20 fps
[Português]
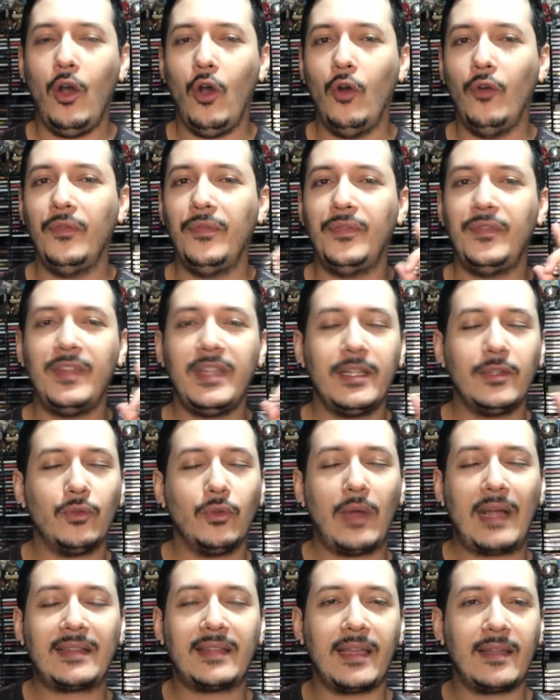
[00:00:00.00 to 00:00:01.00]

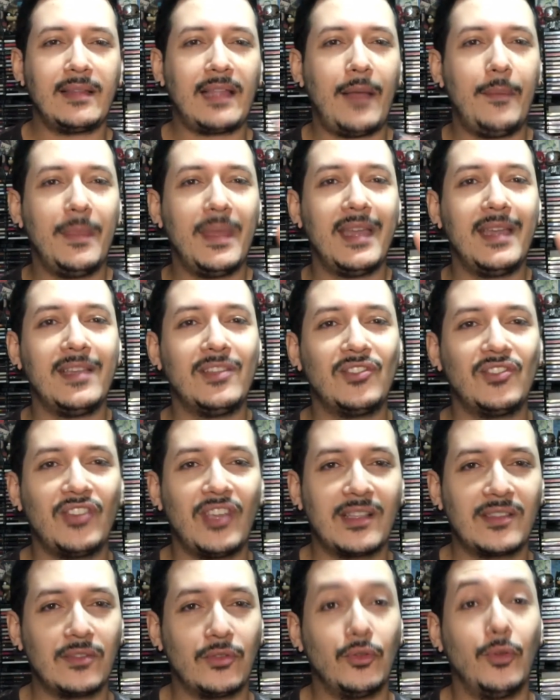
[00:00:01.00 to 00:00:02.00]
ouvindo atentamente
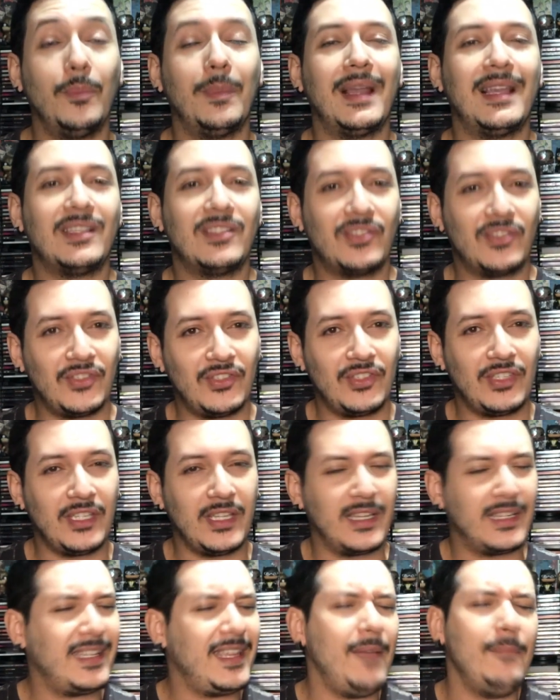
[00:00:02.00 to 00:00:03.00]
a
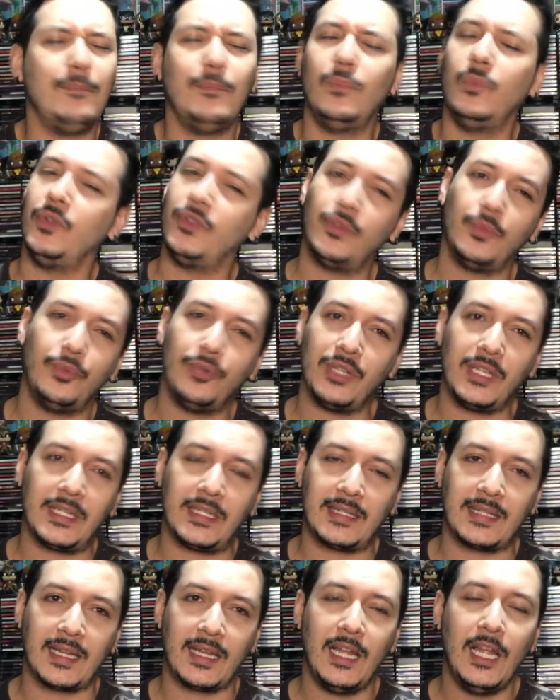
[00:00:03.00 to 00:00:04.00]
sonoplastia, que é muito
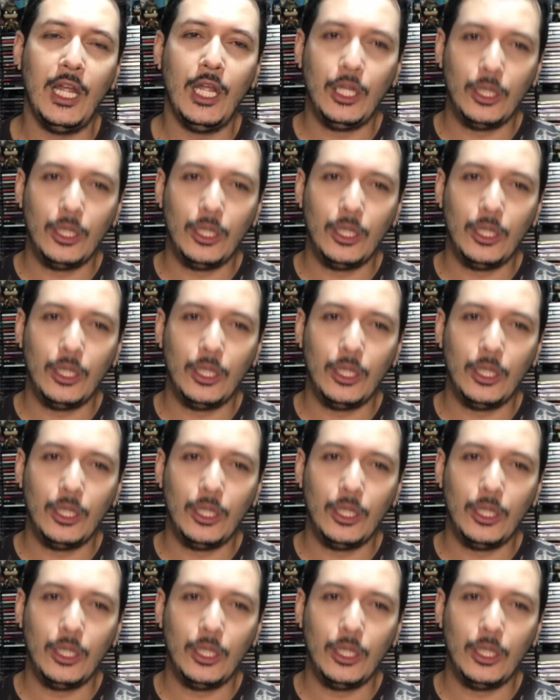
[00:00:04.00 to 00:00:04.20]
bonita.